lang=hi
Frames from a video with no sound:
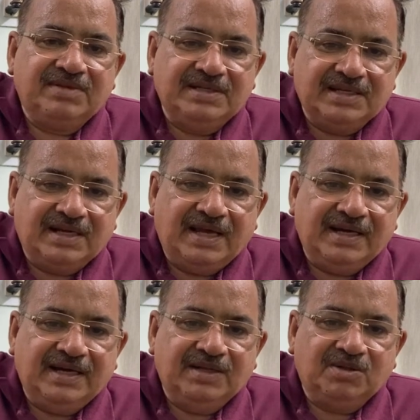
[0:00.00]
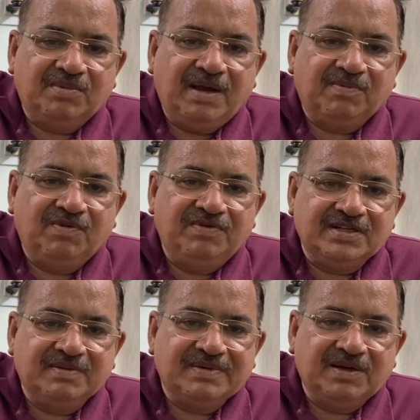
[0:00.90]
सीज़न आएगा तो मैं आपको फिर
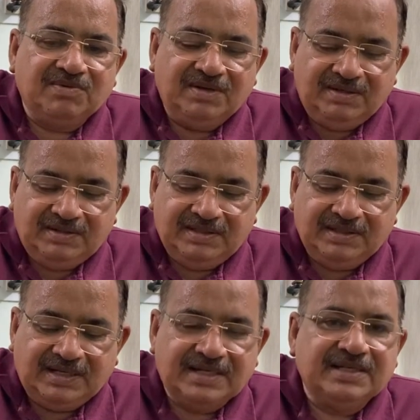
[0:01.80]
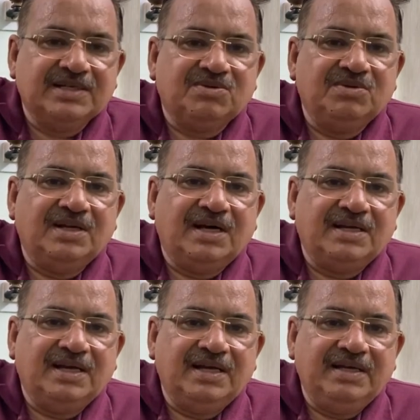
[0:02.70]
से बताऊँगा कि कैसे इसको
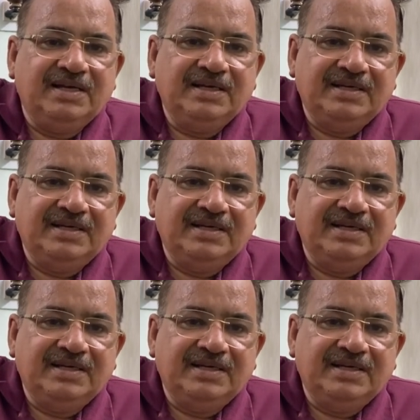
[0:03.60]
लगाना है